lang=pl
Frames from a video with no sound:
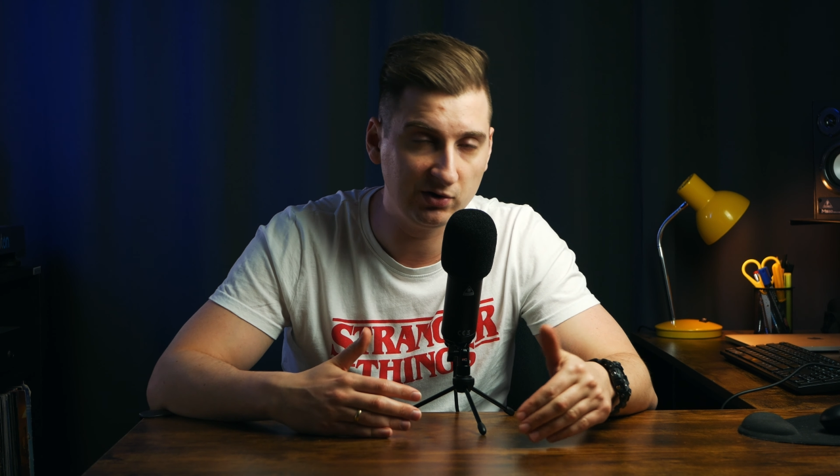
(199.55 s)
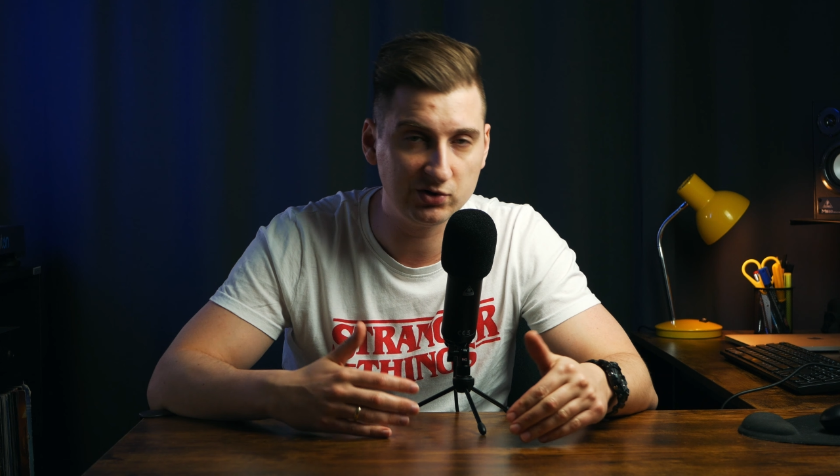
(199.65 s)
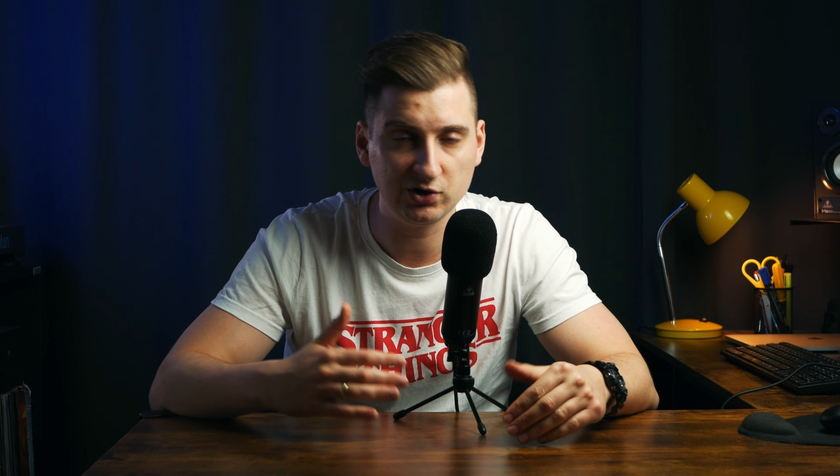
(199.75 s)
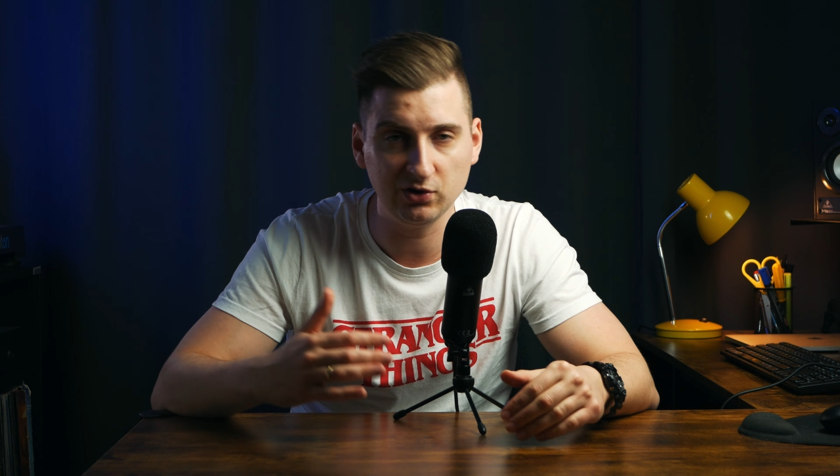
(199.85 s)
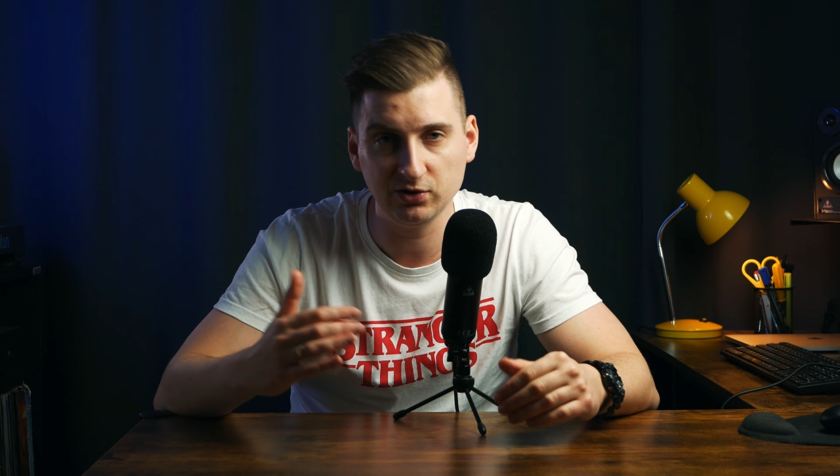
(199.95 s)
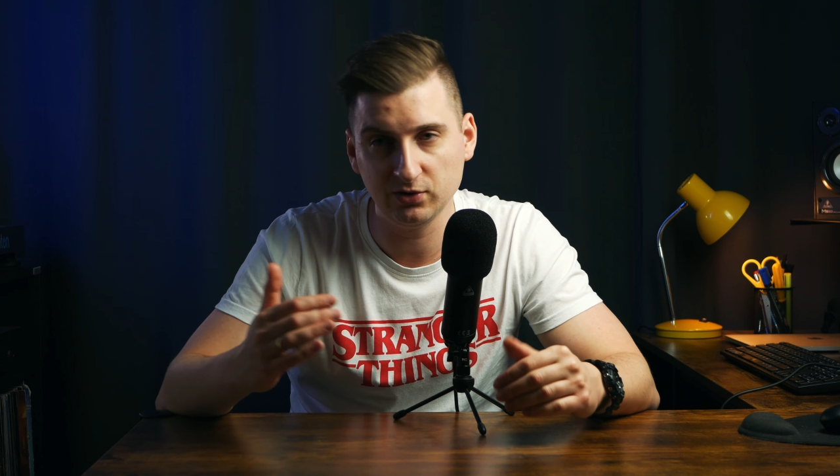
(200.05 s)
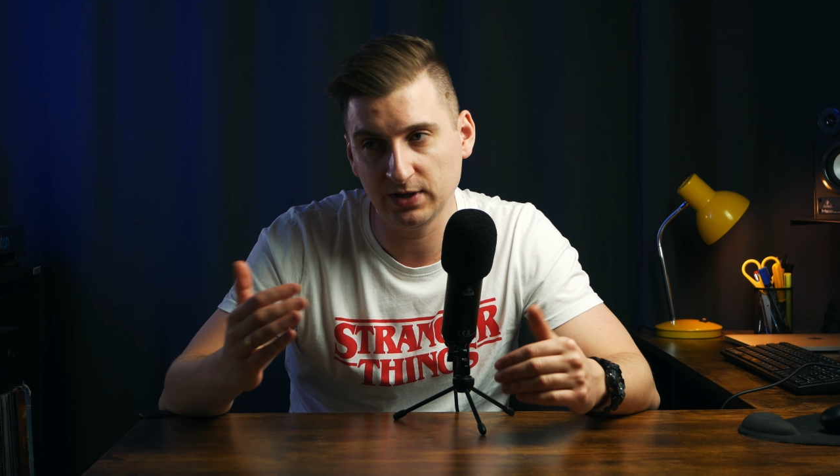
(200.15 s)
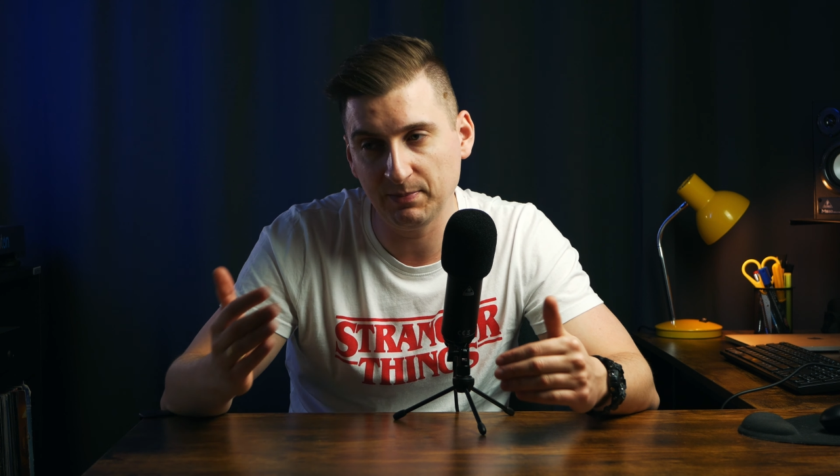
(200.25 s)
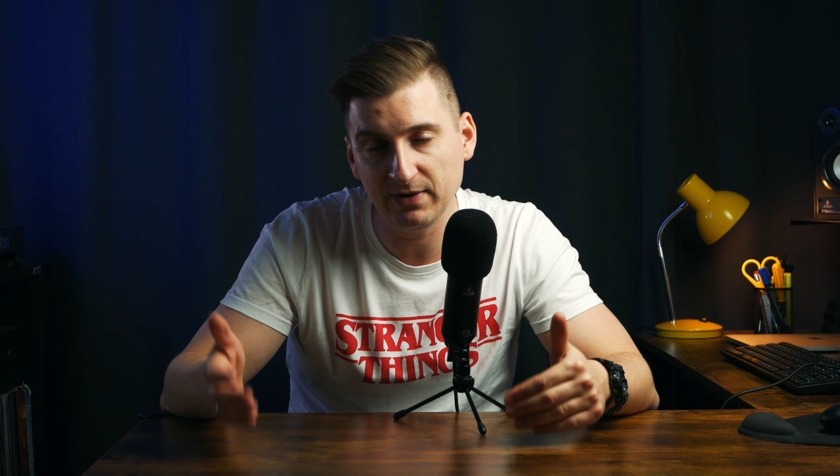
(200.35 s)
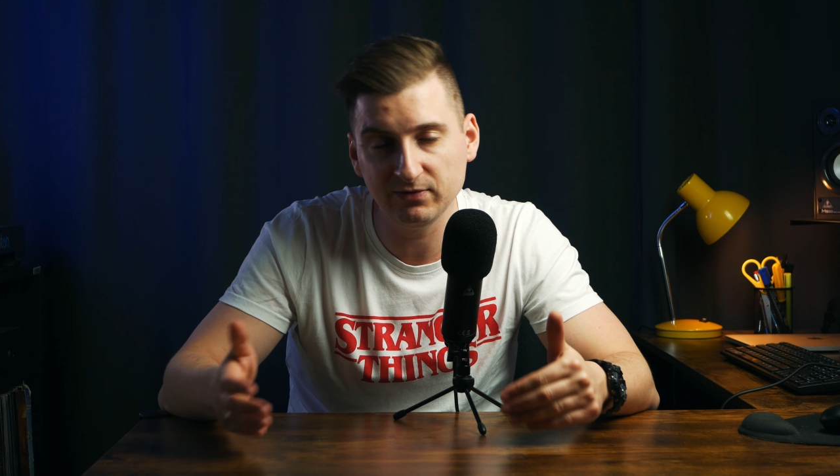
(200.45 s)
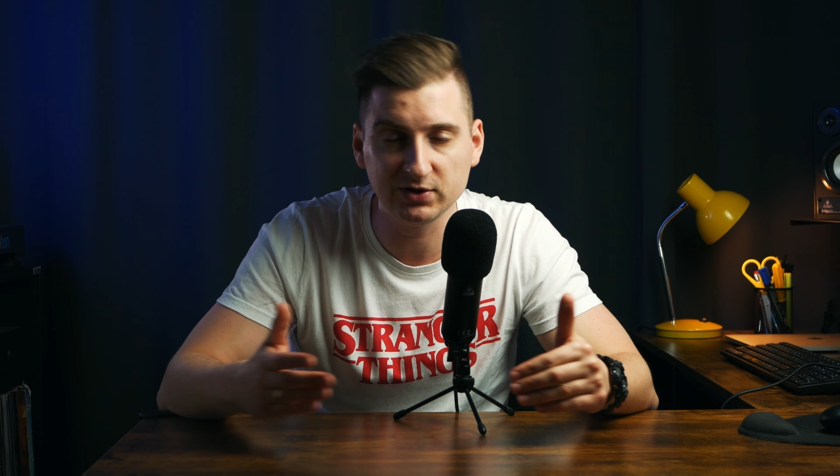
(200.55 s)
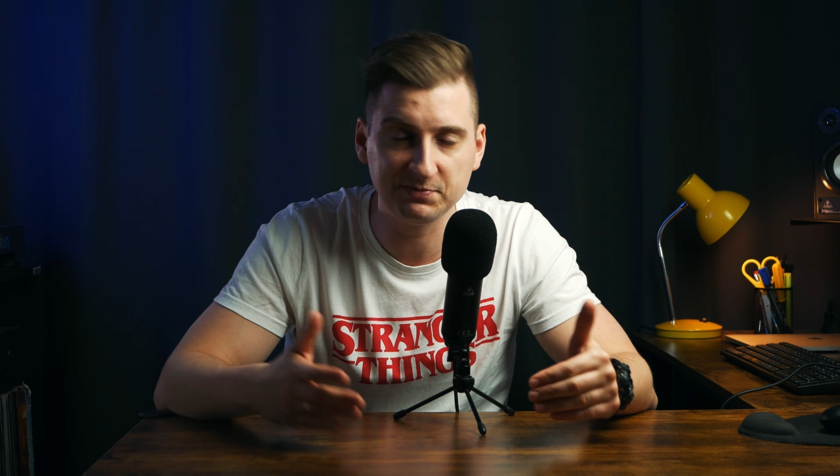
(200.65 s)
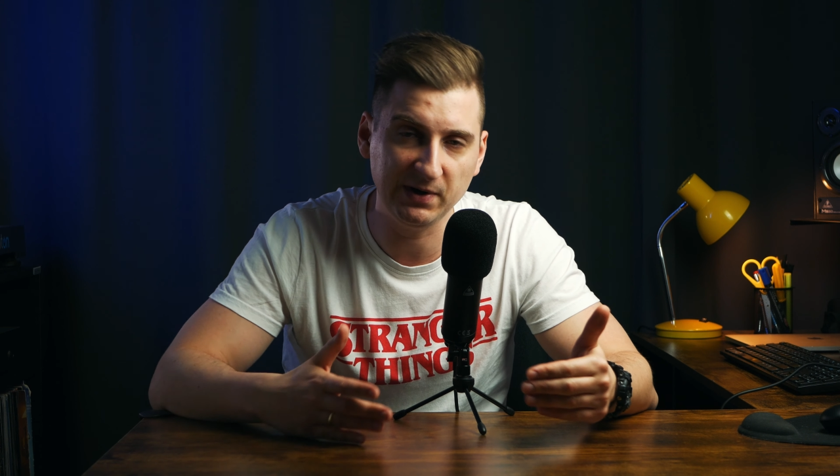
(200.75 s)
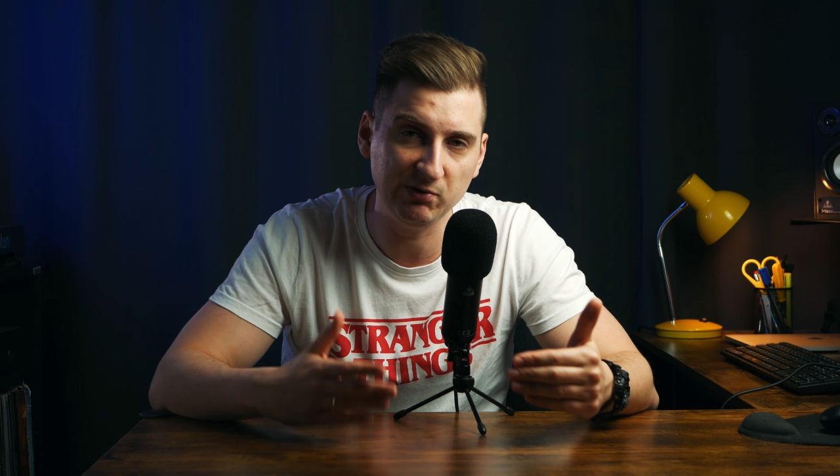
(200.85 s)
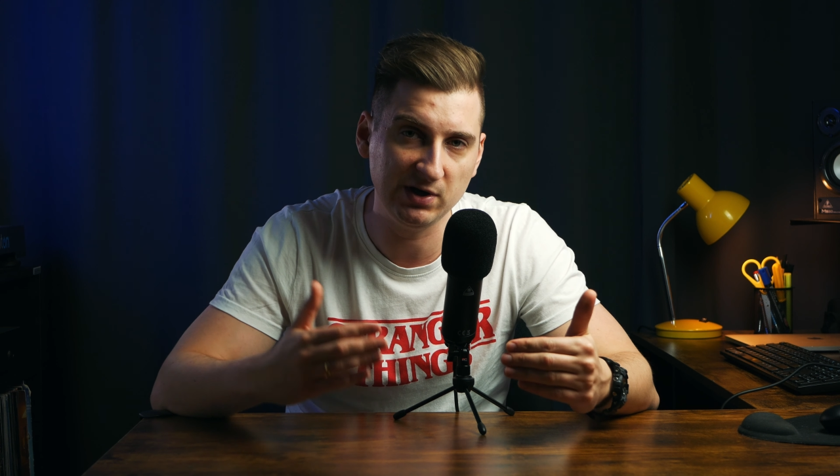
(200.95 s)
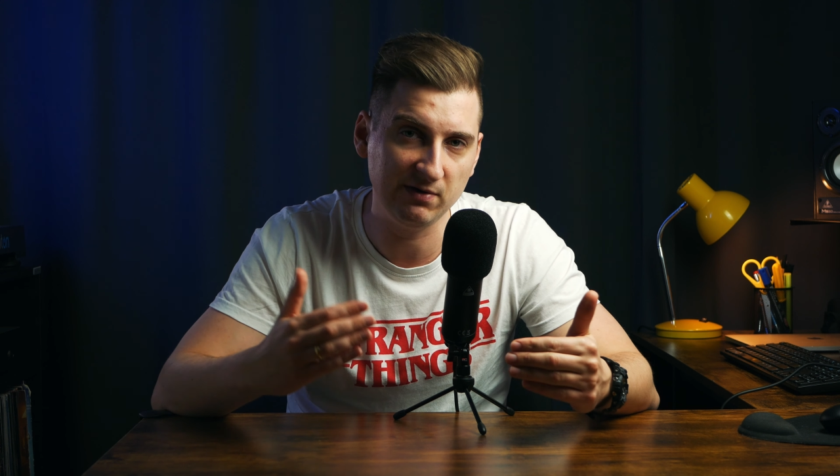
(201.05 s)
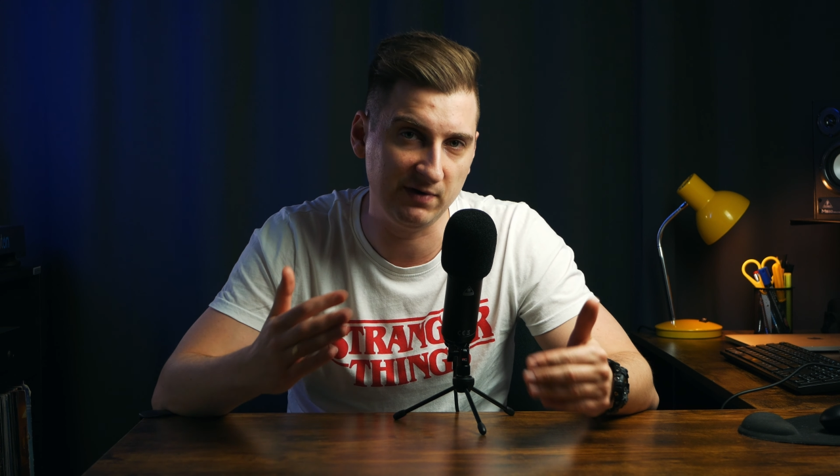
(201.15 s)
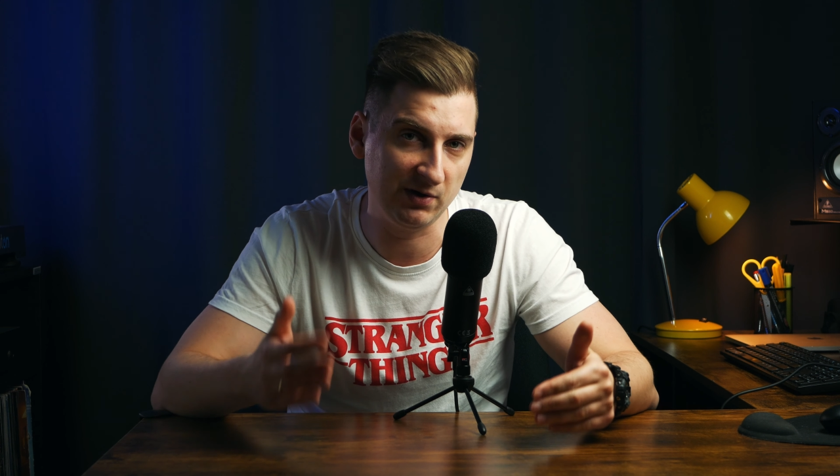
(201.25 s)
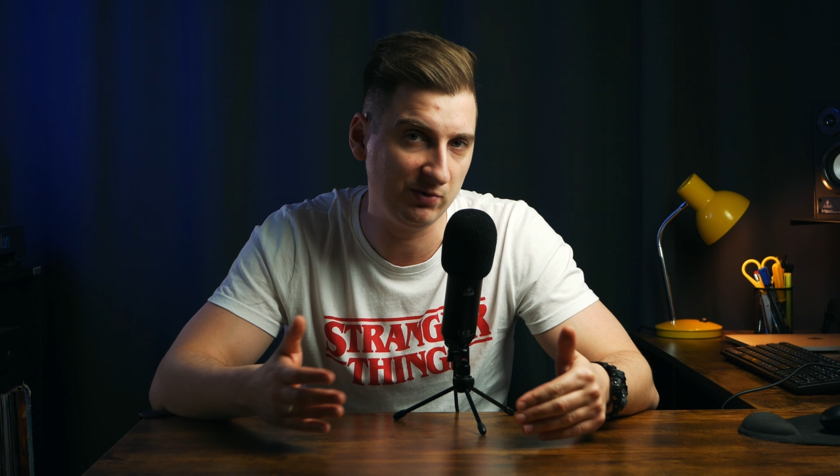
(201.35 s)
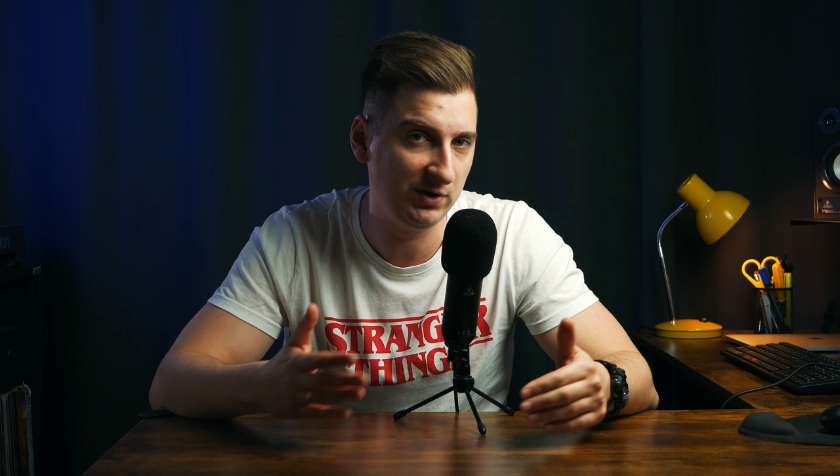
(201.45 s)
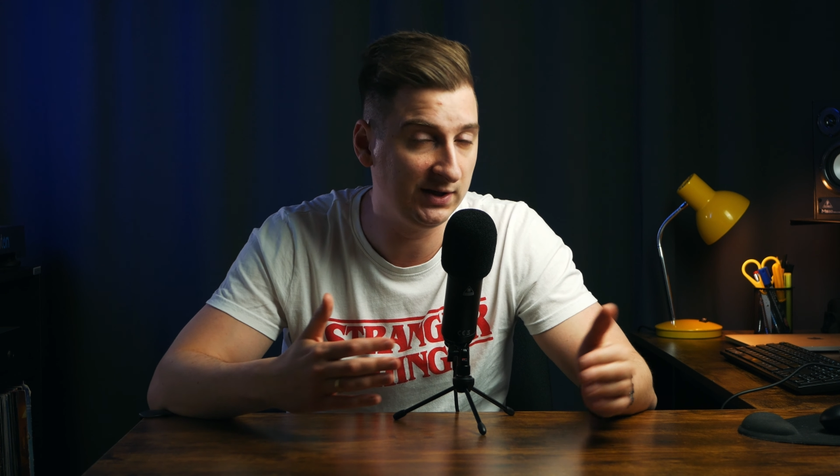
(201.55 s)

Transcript: czy ono na pewno spełnia warunki